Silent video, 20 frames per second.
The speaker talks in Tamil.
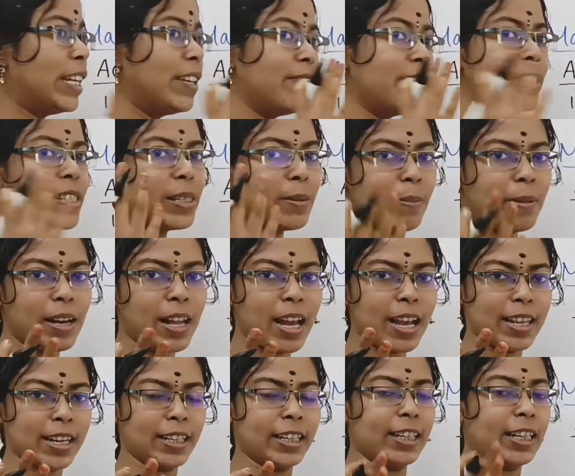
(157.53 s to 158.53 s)

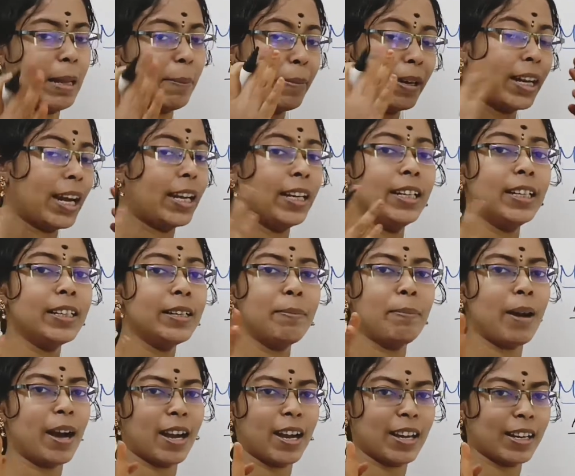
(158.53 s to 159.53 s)
இன்விசிபிளாக இருக்குது நம்ம கண்ணுக்கு
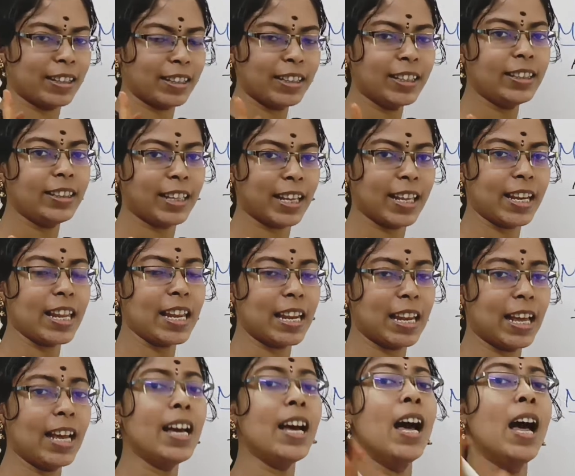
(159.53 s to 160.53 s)
பார்க்குறதுக்கு
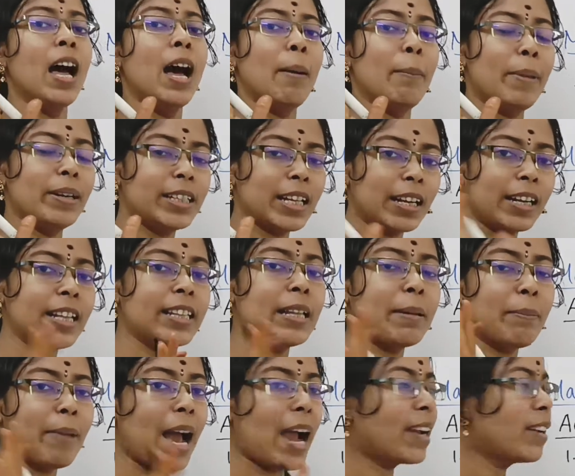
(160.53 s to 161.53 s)
தெரியல பட் ஆனால்
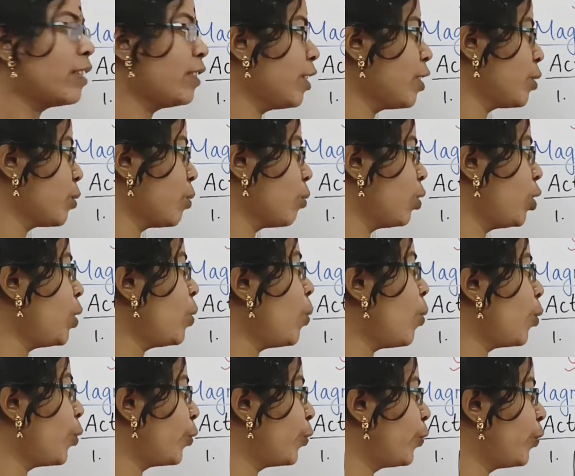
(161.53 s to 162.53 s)
இந்த மேக்னெட்டை சுற்றி
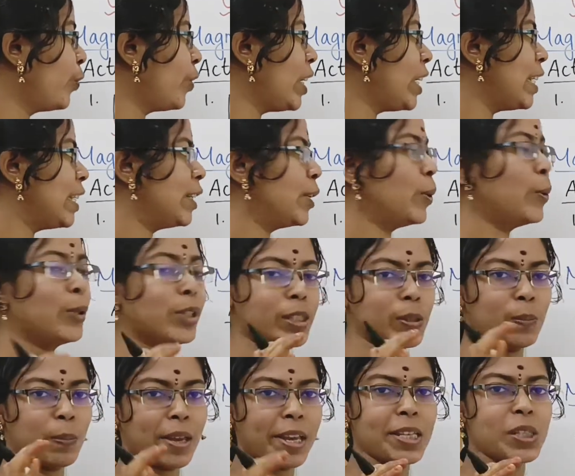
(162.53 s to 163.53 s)
ஒரு ஃபீல்டு ஒரு
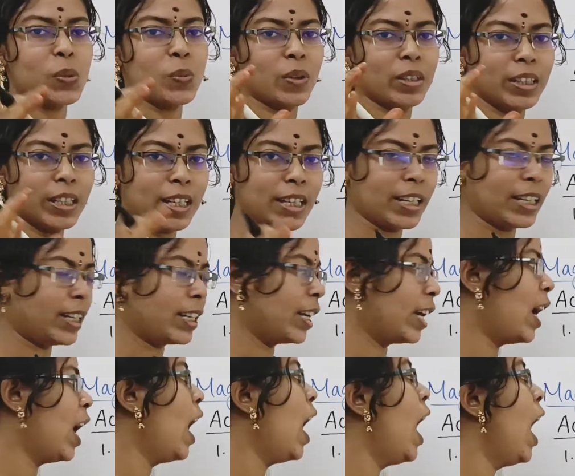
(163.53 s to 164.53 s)
ஸ்பேஸ் வந்து
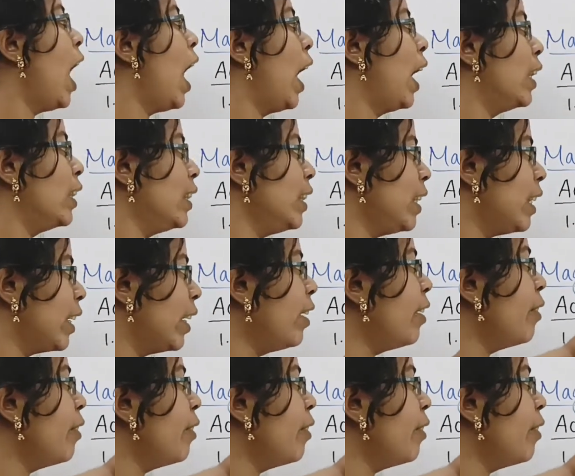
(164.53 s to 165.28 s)
இருக்குது அந்த